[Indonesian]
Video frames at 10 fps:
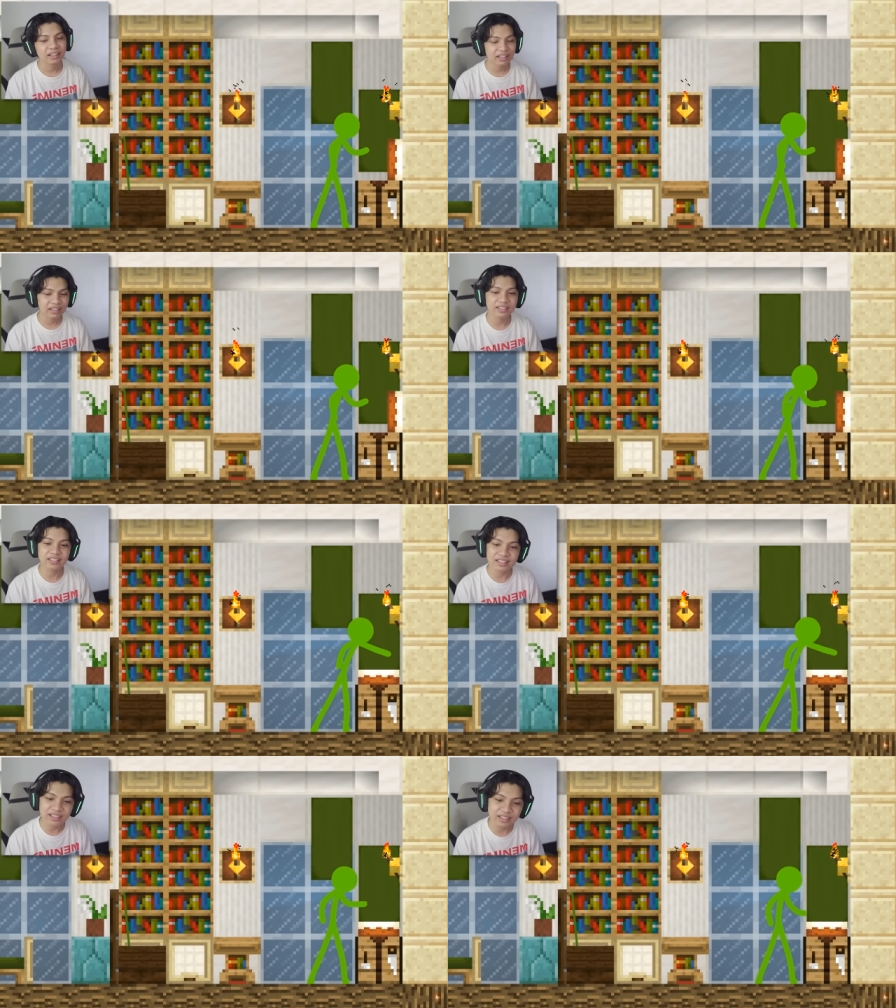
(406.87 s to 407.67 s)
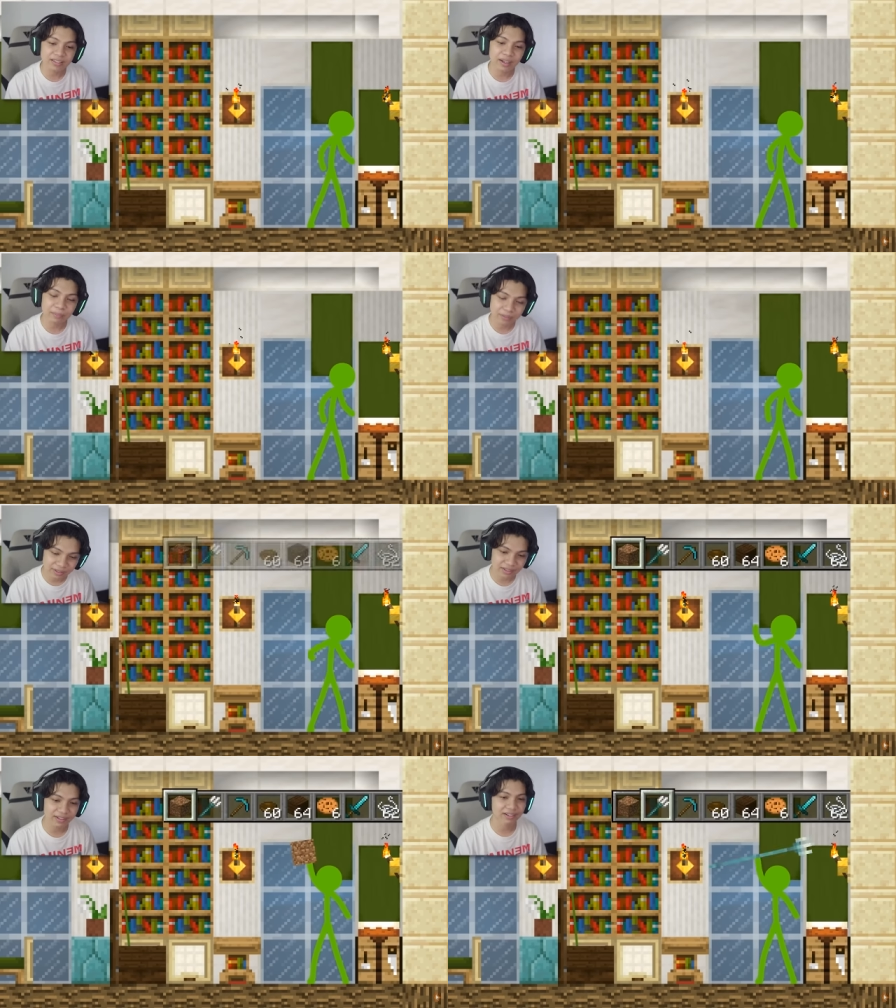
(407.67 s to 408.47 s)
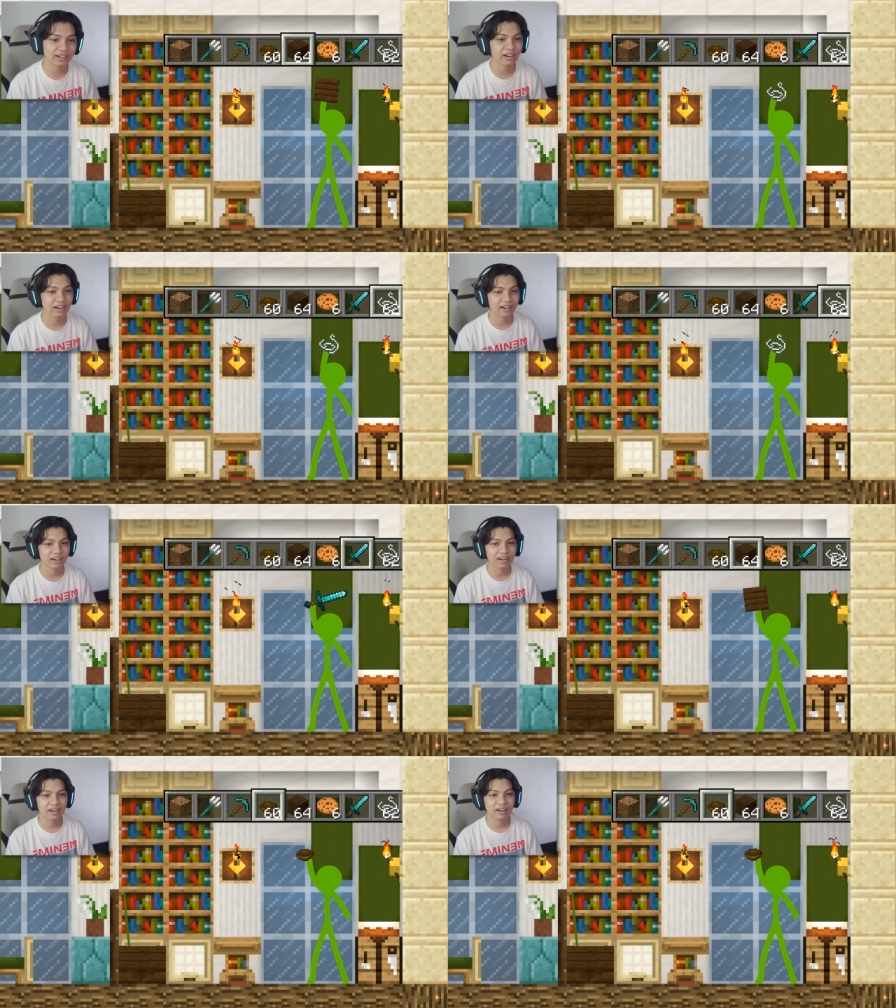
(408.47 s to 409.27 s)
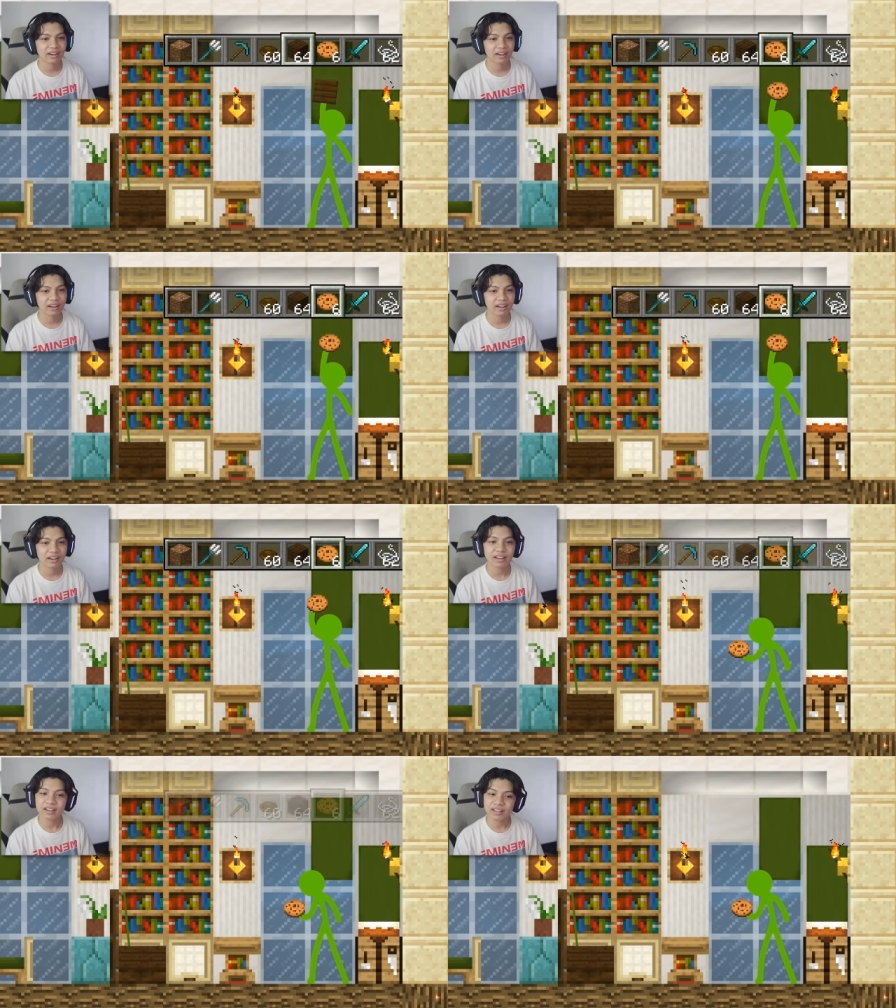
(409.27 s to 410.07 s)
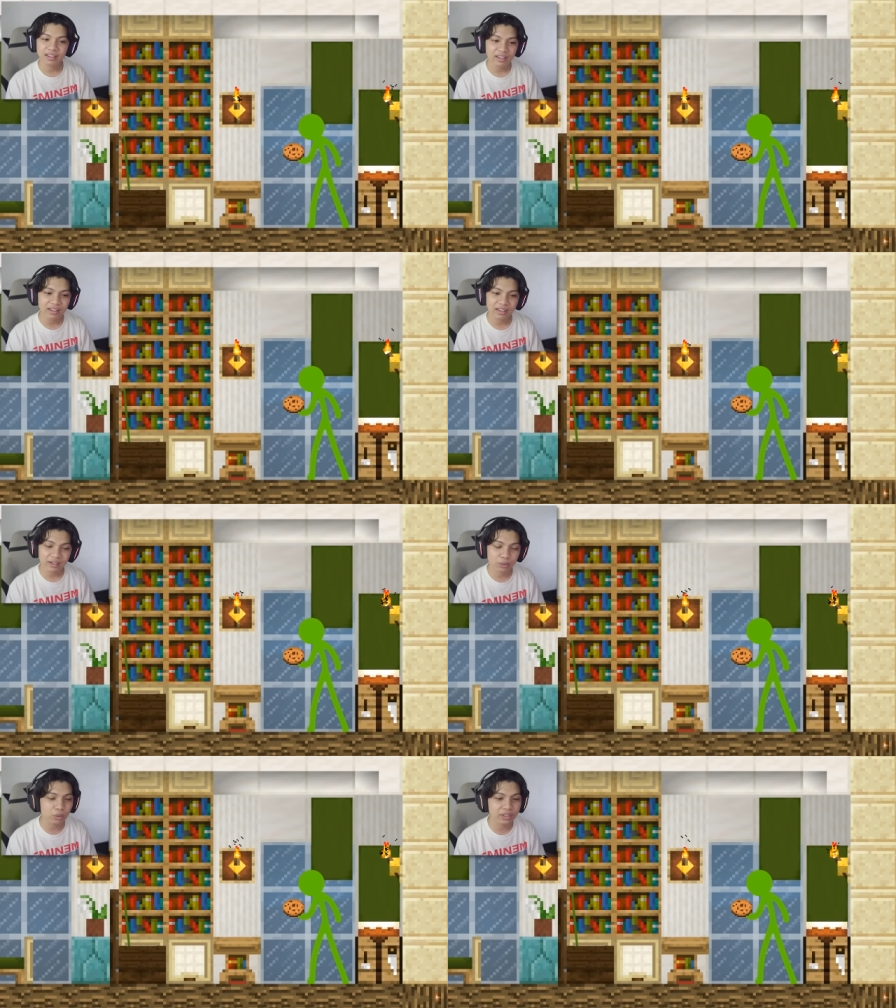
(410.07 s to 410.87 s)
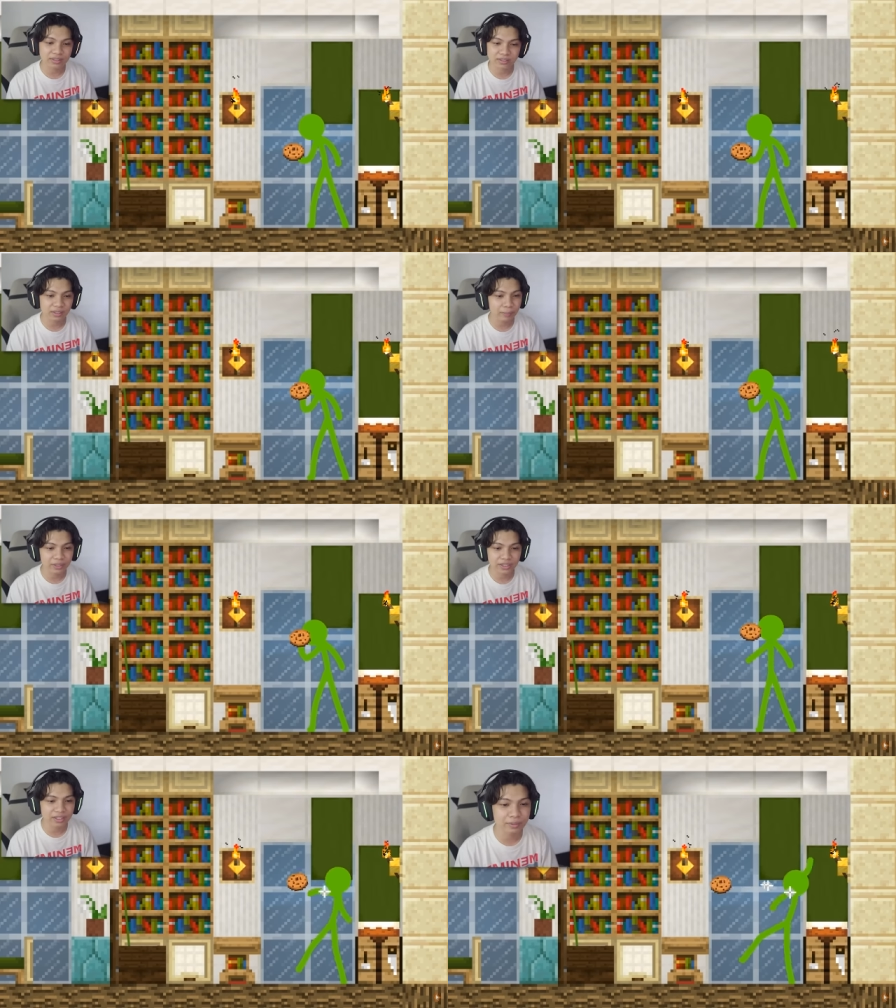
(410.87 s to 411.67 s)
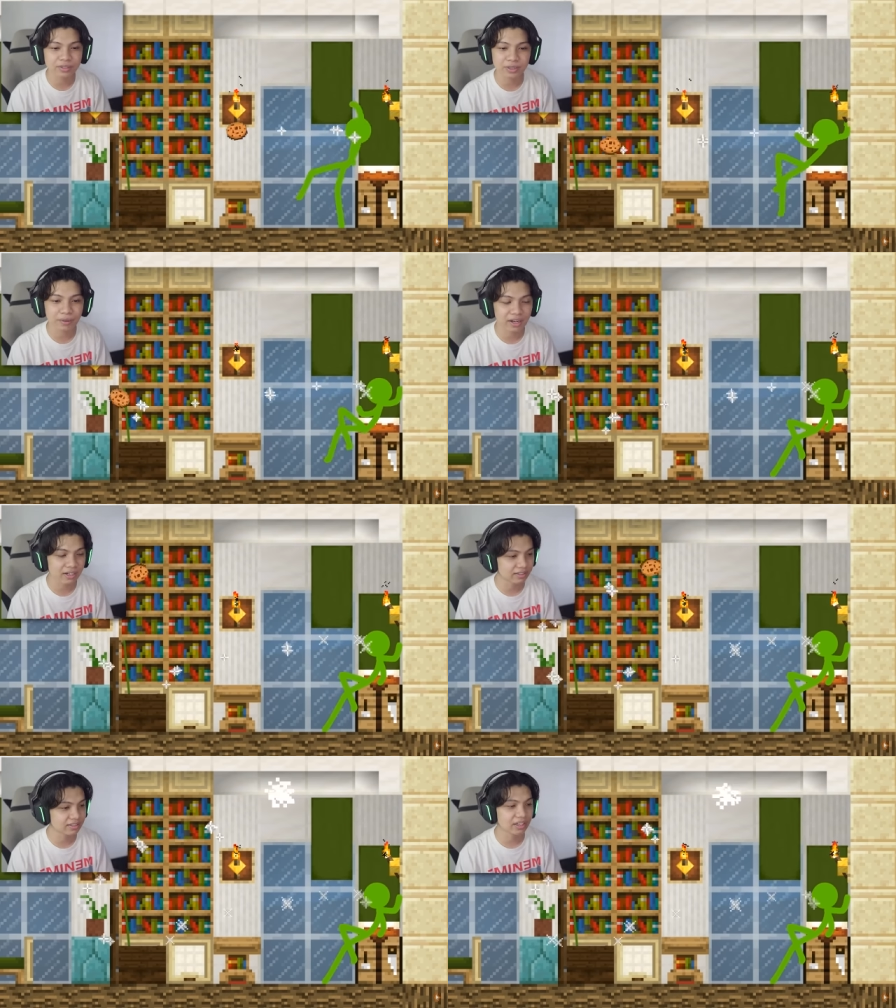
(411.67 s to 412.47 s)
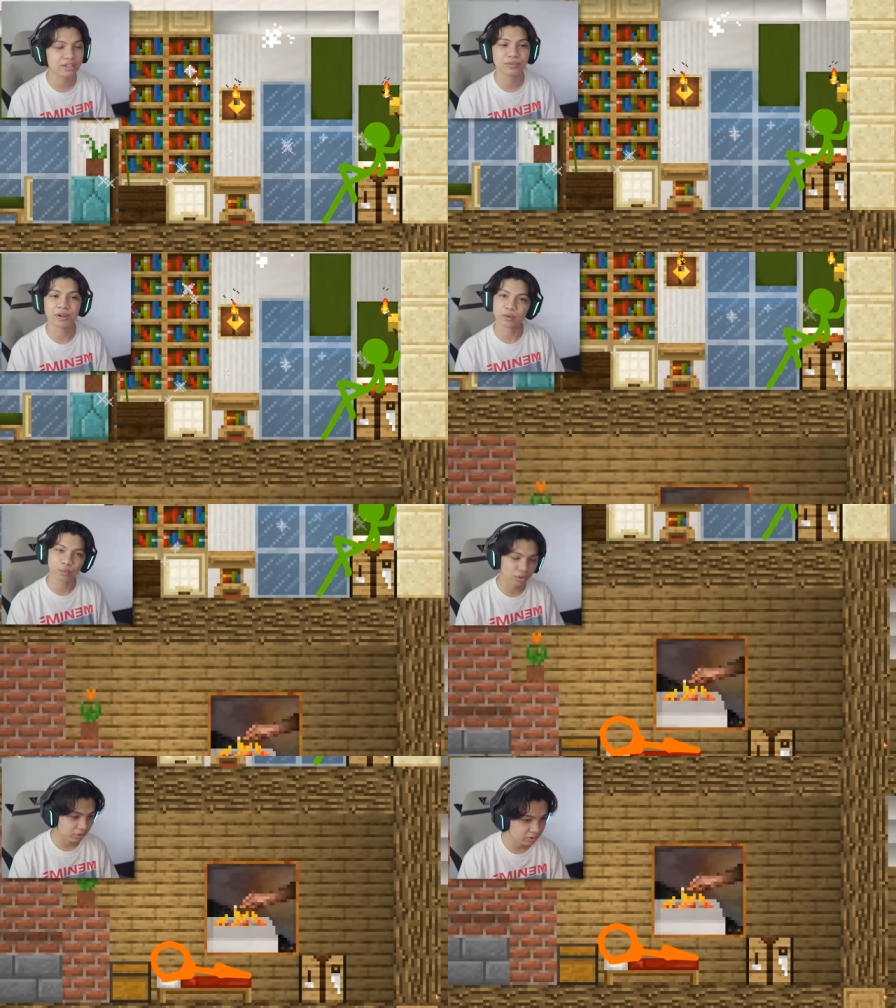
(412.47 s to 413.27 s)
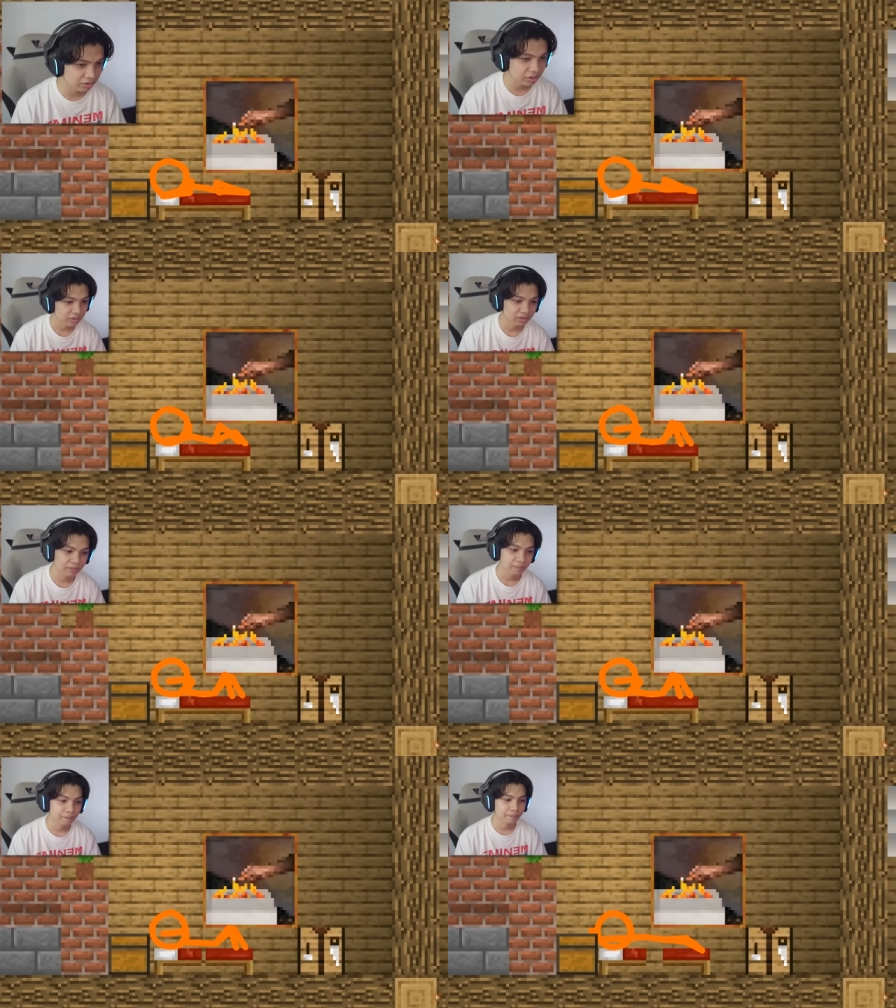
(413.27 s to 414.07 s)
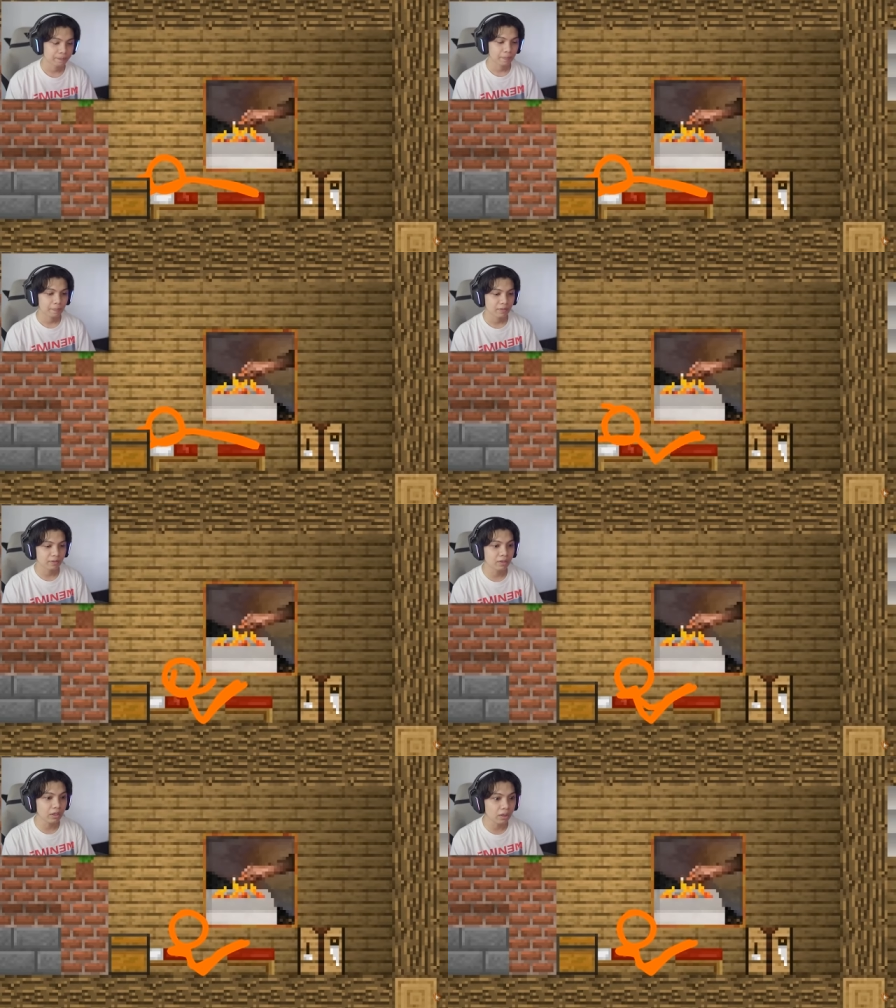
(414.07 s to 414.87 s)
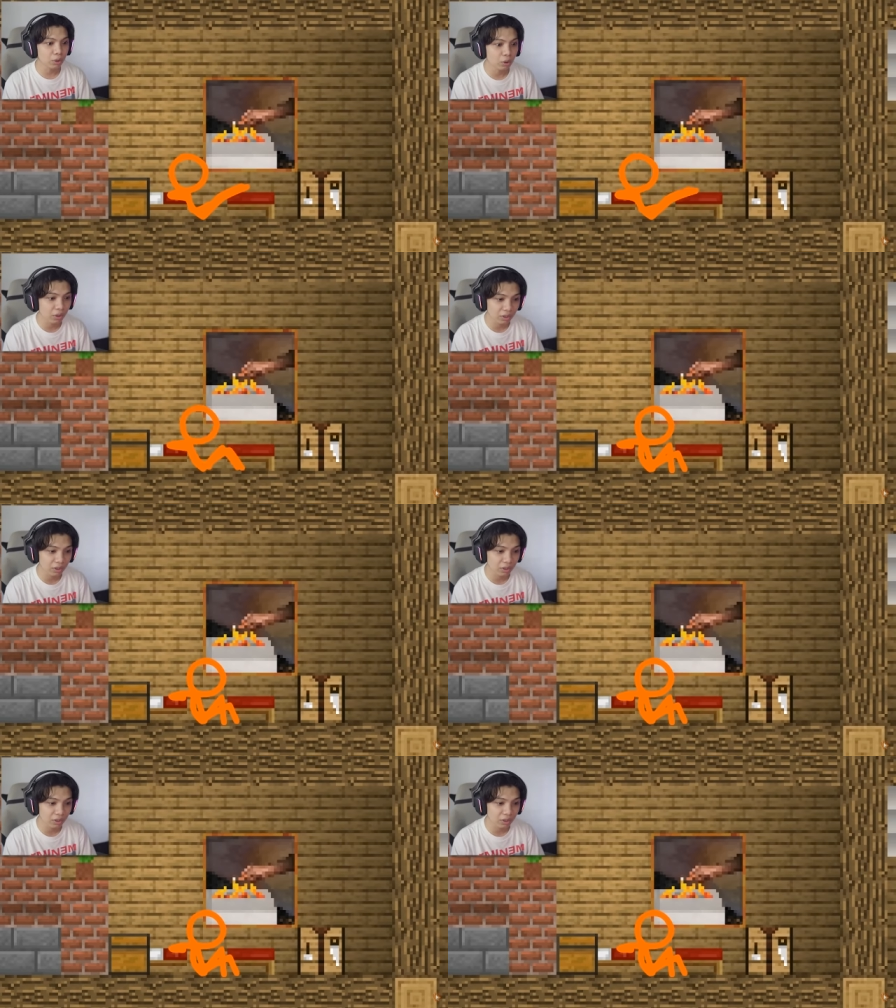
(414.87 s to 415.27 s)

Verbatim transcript: Cake-nya jadi trapdoor. Gila, cookies kenapa nih? Gak bisa dimakan jadi fireworks. Eh.